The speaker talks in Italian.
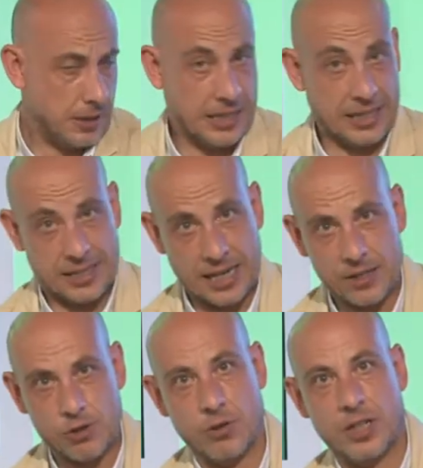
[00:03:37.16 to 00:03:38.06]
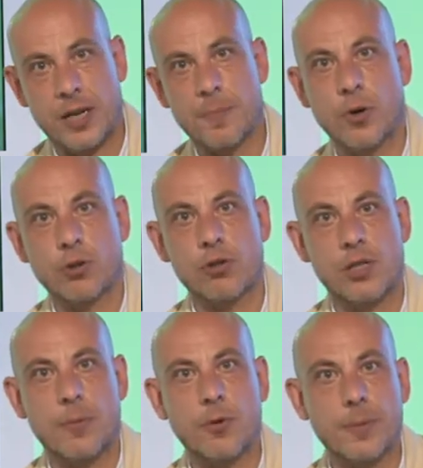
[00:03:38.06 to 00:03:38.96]
nel senso in che modo
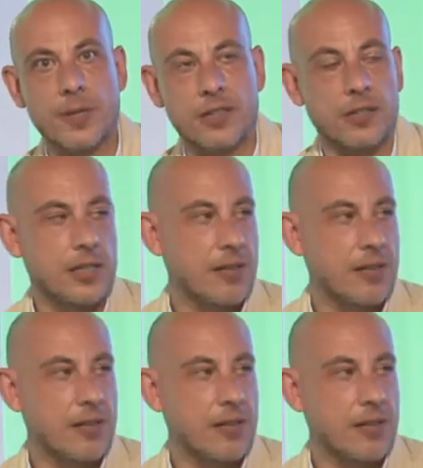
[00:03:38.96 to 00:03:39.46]
siamo ripartiti.